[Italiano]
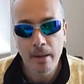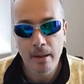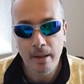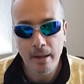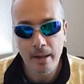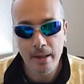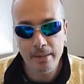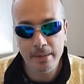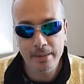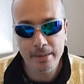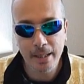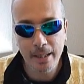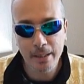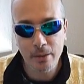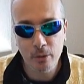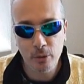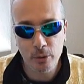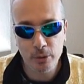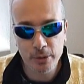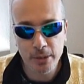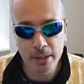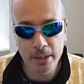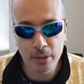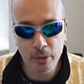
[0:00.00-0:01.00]
È stato
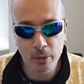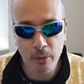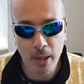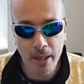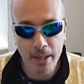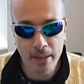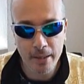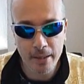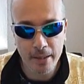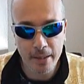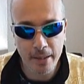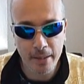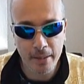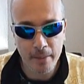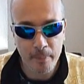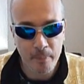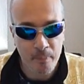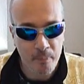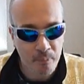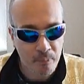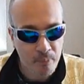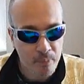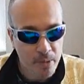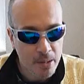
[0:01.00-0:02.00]
ordito anche
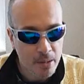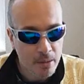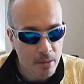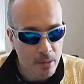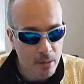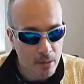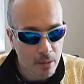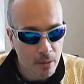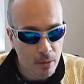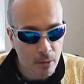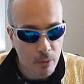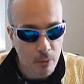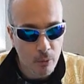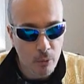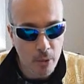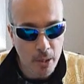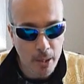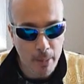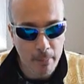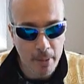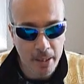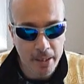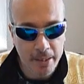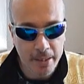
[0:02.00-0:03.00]
una
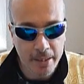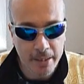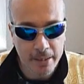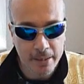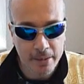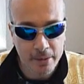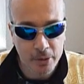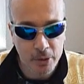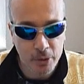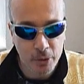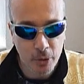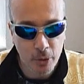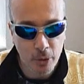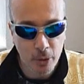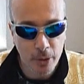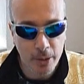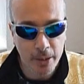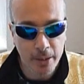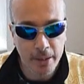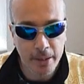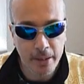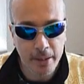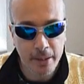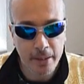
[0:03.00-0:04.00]

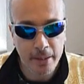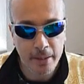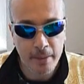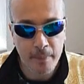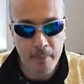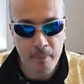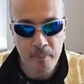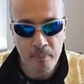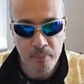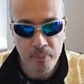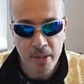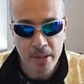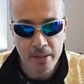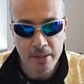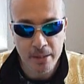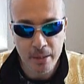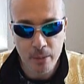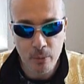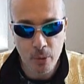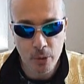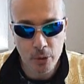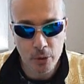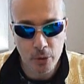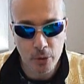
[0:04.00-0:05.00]
macchinazione di
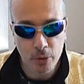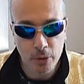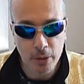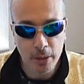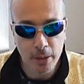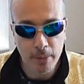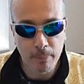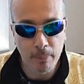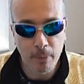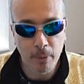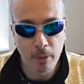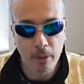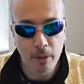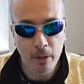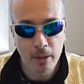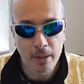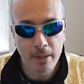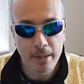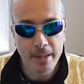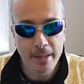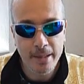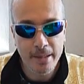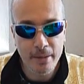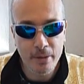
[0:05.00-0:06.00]
questo tipo
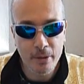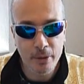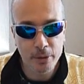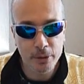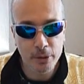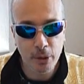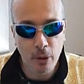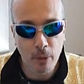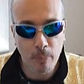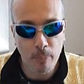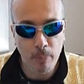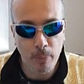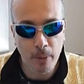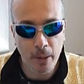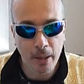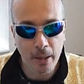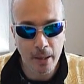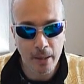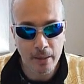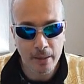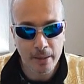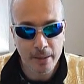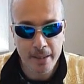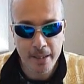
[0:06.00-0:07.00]
in
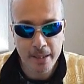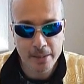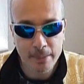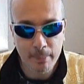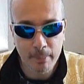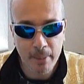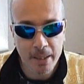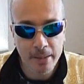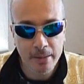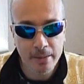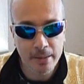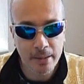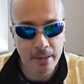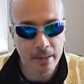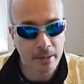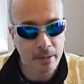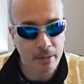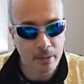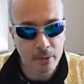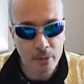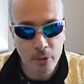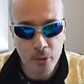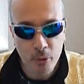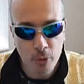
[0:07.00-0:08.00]
Europa chiaramente
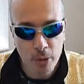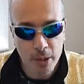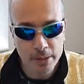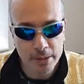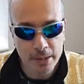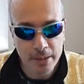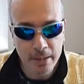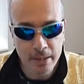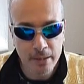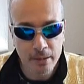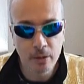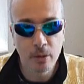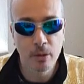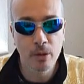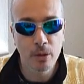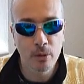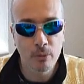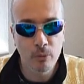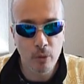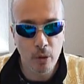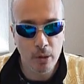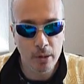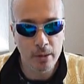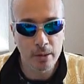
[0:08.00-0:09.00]
gli ucraini non li
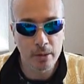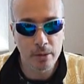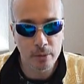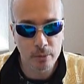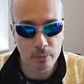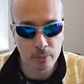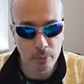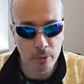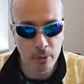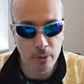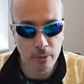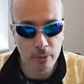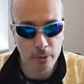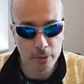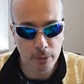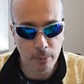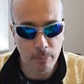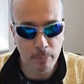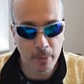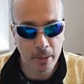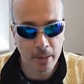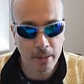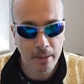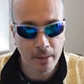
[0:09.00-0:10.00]
vuole nessuno in
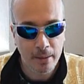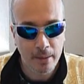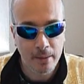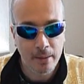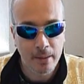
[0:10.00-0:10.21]
Europa